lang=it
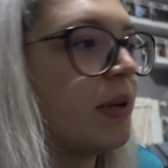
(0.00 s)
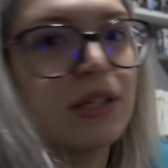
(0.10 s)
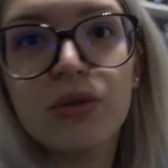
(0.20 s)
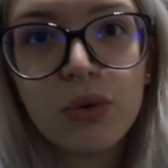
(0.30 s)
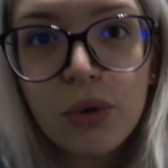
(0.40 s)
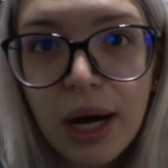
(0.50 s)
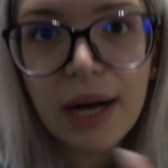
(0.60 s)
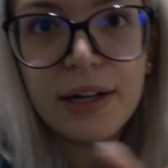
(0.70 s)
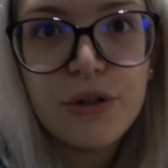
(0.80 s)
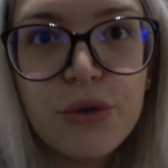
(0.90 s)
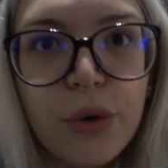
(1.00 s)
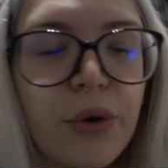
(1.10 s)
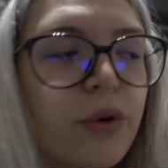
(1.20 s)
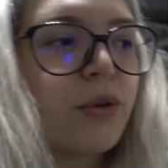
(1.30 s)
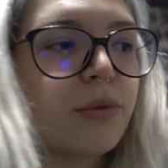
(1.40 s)
pesco al
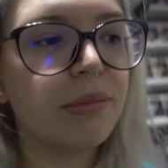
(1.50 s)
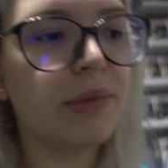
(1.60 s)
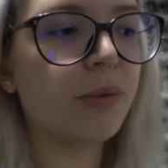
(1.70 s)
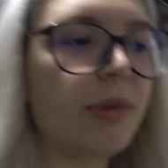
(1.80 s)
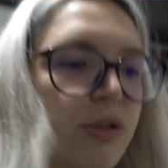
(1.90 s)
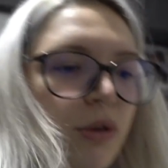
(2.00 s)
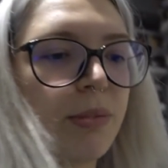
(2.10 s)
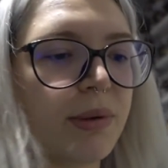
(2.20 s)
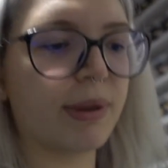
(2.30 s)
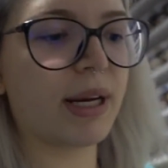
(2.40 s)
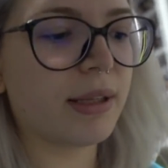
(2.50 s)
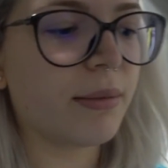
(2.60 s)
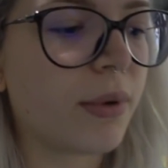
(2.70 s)
giorno non, non mi sono preparata